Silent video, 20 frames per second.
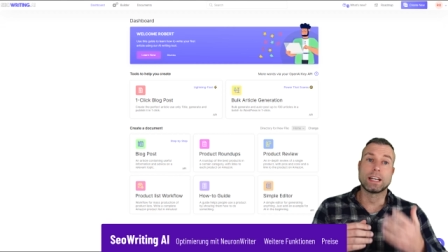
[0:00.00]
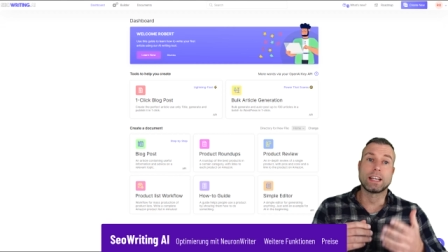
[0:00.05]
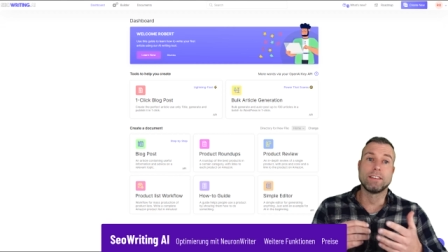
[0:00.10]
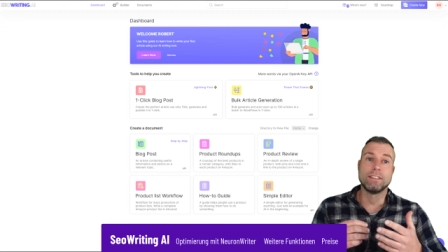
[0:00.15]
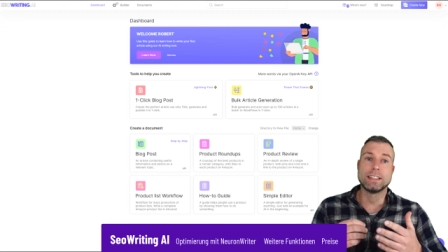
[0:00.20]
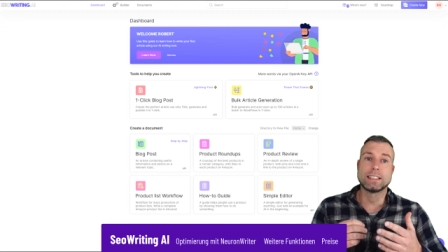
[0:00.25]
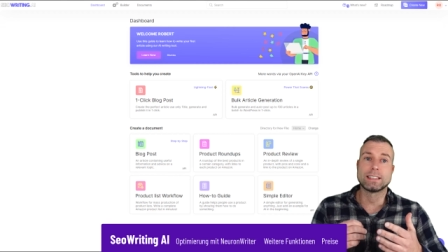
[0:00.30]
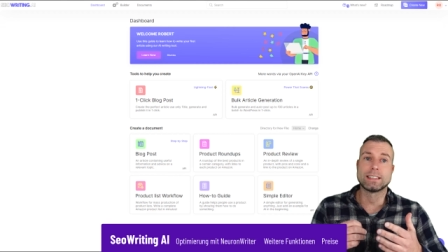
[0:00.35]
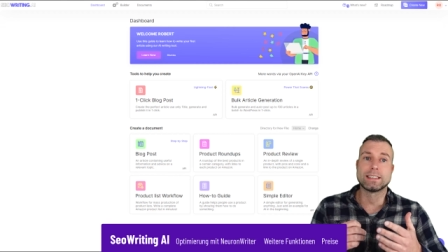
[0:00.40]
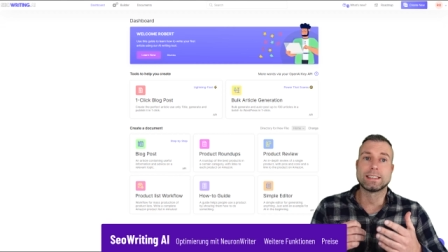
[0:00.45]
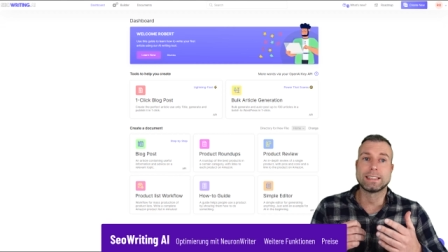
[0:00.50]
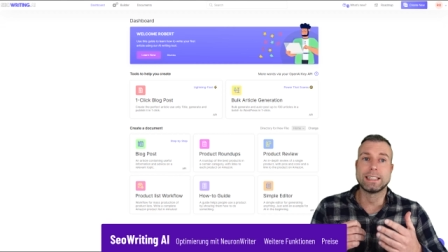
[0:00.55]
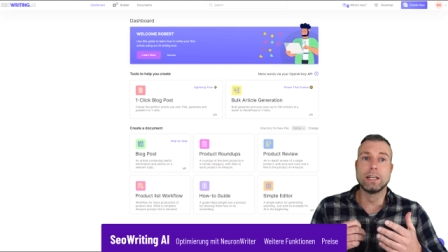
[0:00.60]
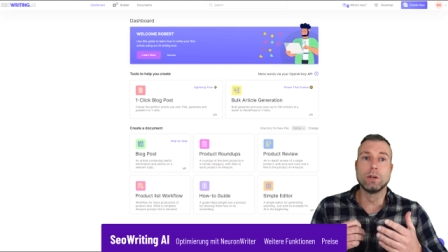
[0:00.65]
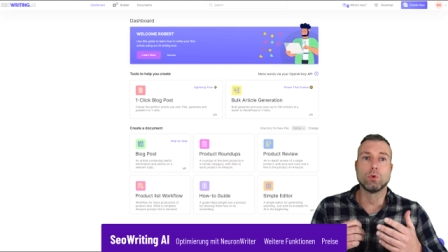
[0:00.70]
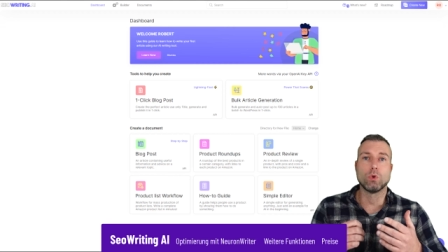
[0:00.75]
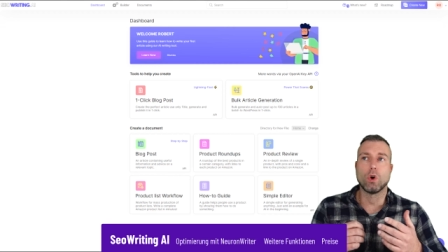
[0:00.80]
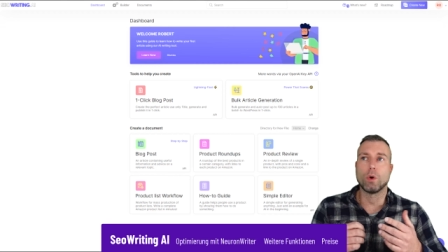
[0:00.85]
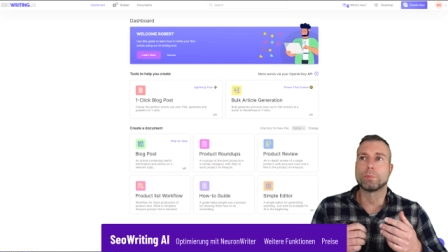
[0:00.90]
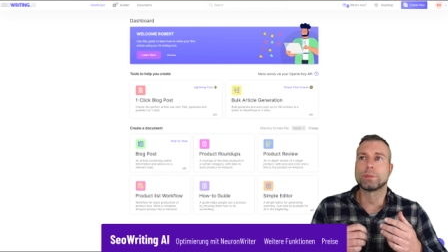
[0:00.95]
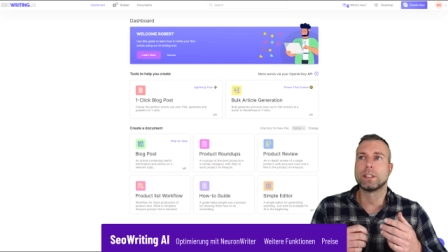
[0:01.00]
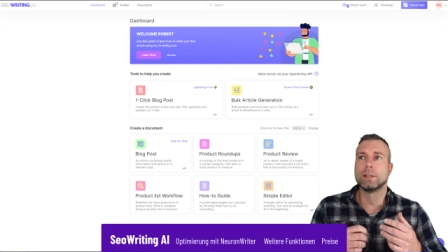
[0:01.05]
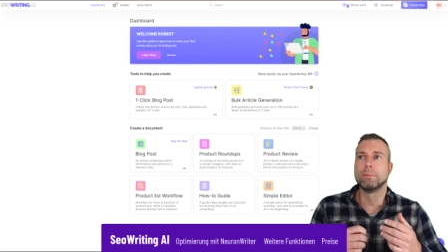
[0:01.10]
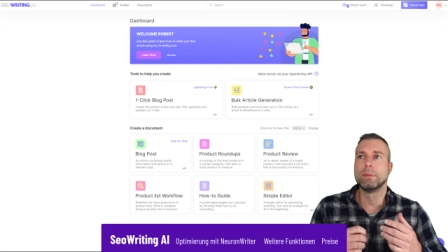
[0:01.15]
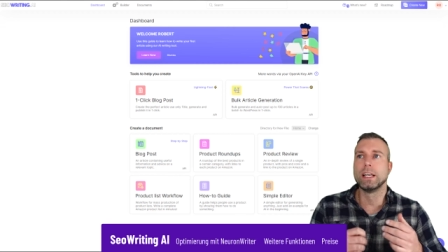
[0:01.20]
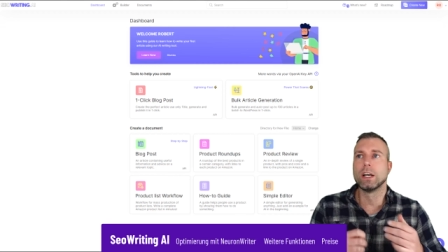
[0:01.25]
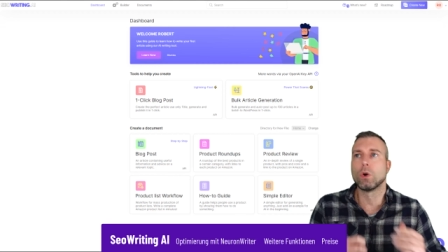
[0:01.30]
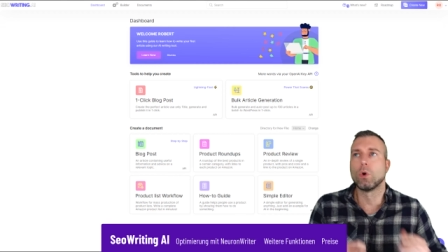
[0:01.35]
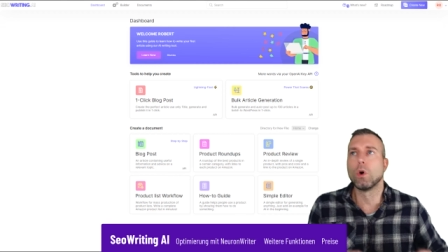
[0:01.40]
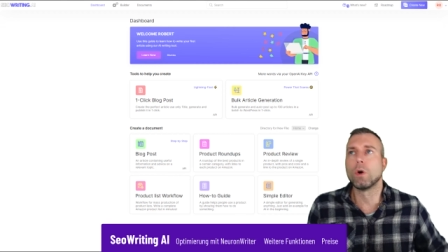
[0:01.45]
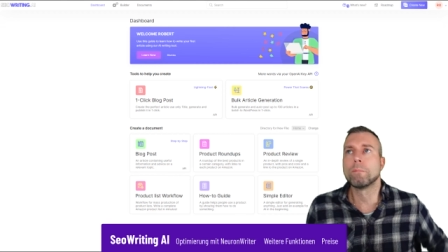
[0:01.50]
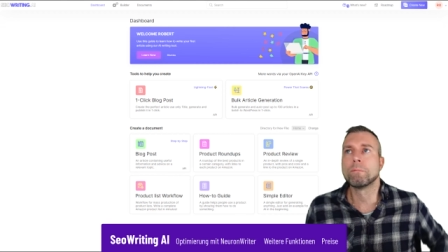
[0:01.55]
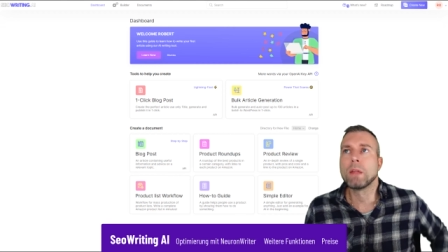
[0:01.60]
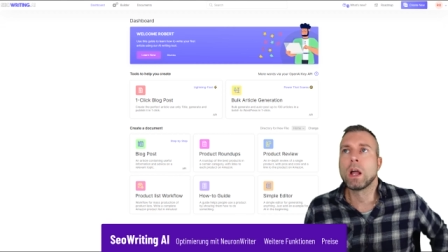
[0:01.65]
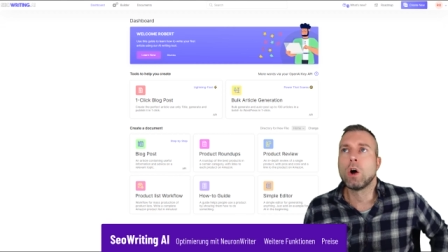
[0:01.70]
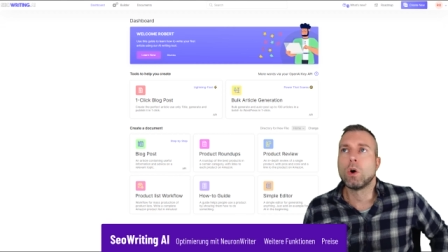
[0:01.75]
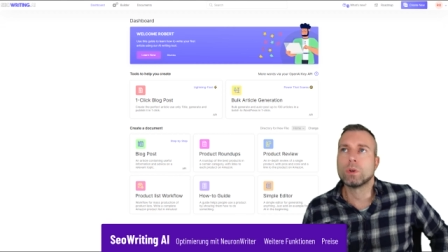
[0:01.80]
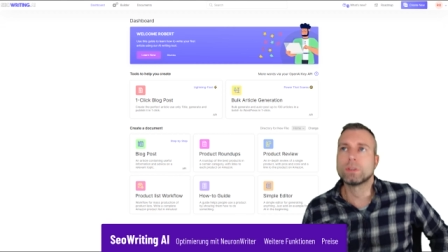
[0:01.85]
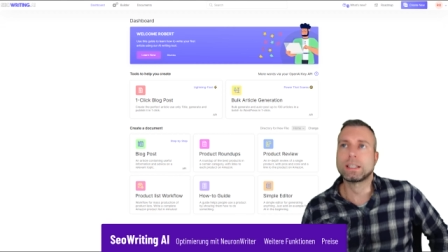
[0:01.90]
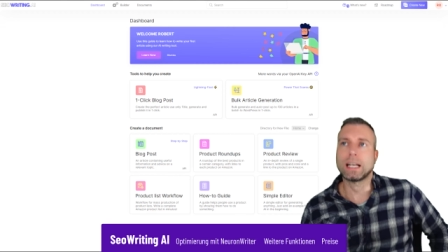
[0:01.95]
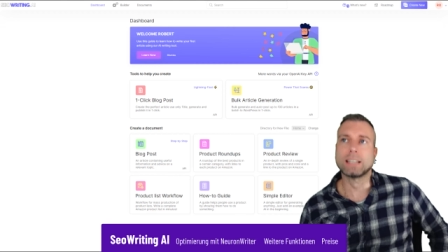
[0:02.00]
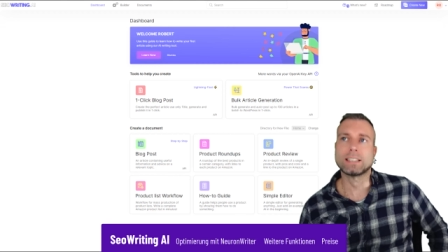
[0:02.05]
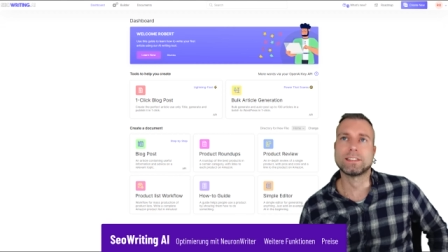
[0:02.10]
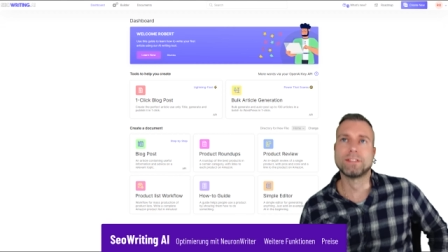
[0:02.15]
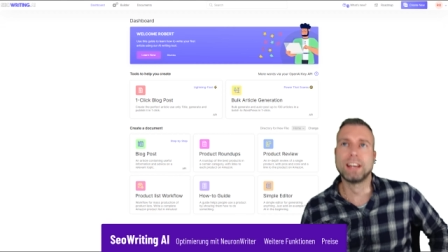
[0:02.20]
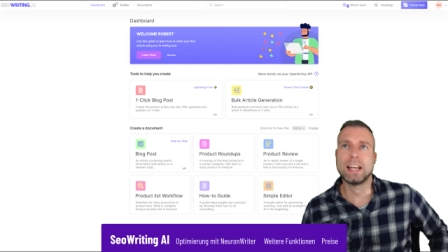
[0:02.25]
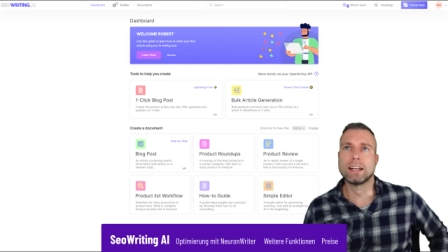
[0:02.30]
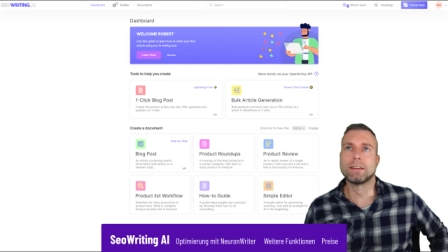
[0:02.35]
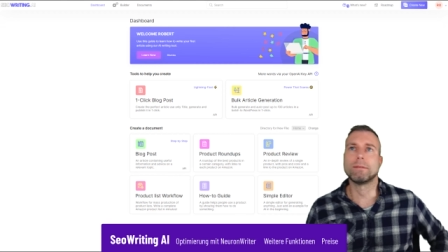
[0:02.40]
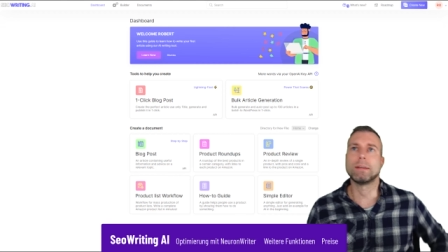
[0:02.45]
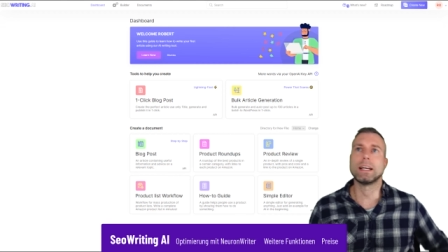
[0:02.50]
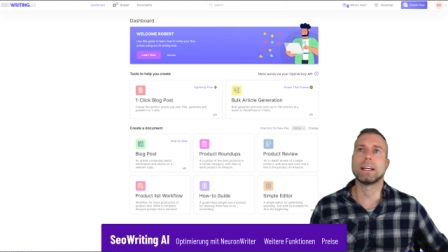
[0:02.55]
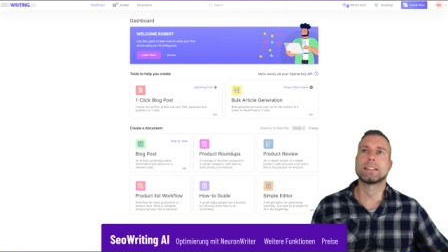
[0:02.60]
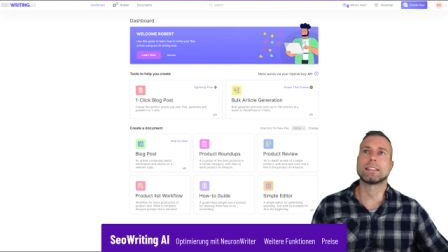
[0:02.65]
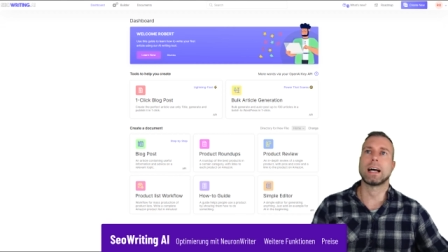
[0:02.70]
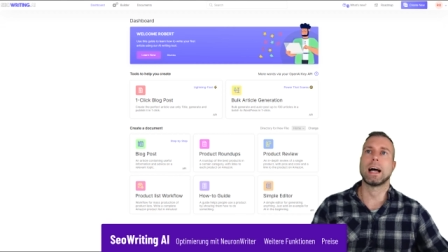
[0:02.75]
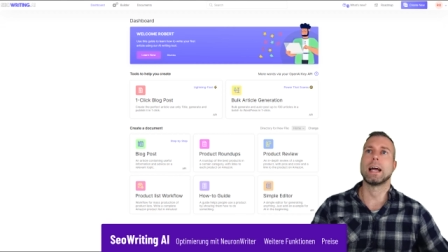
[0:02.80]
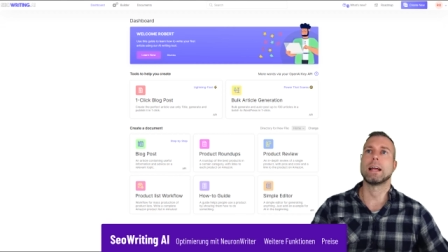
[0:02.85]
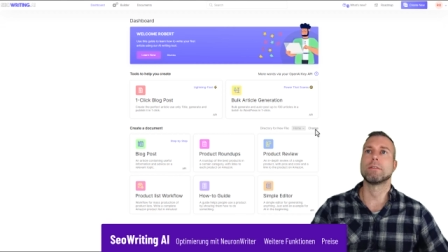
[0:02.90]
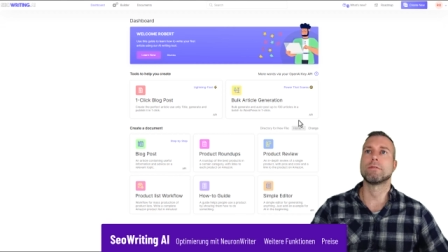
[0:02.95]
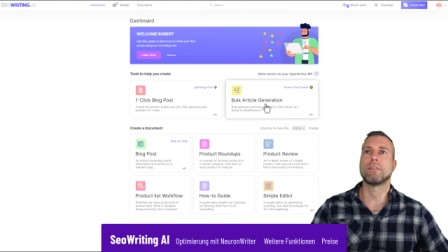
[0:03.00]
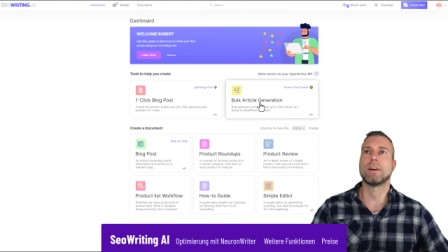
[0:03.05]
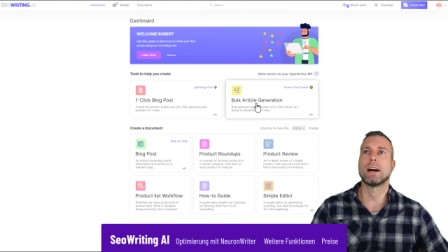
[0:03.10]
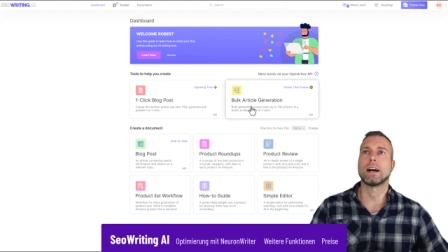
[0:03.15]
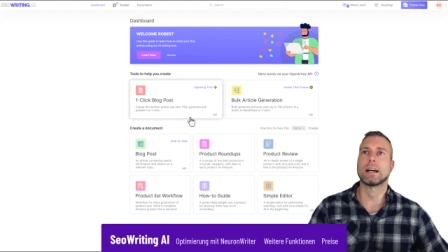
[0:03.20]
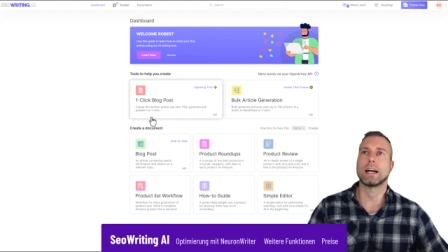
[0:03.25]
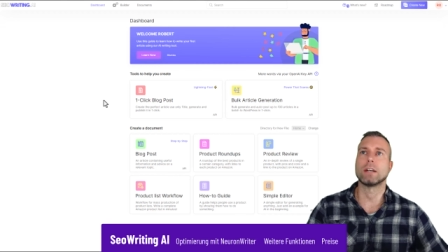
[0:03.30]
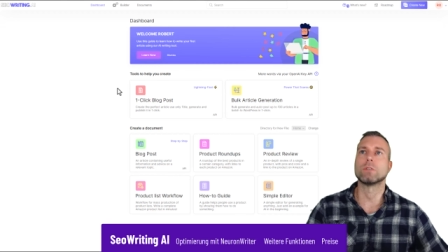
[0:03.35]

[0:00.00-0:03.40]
gewissen SEO-Optimierung. Und das werden wir jetzt einfach,